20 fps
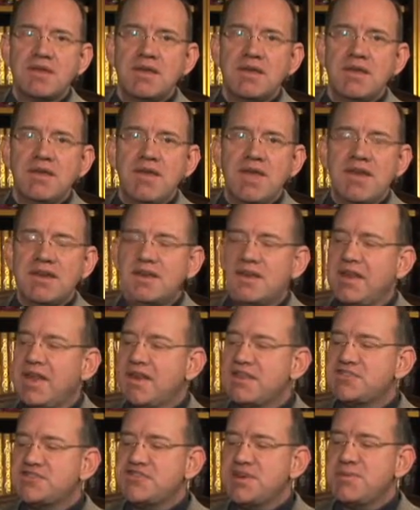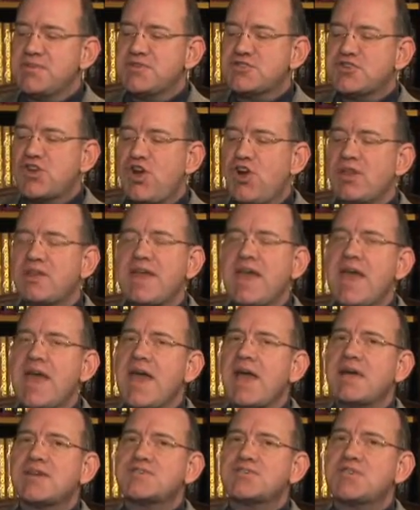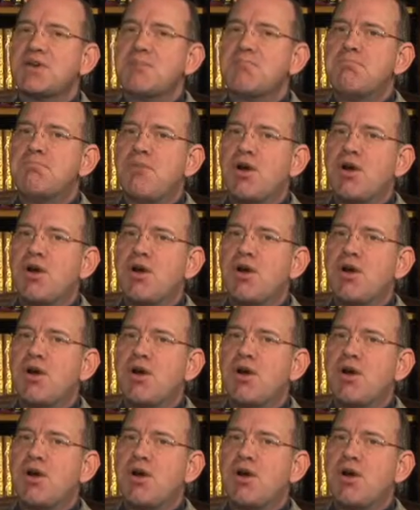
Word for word: «Драгоценные истины из греческого языка».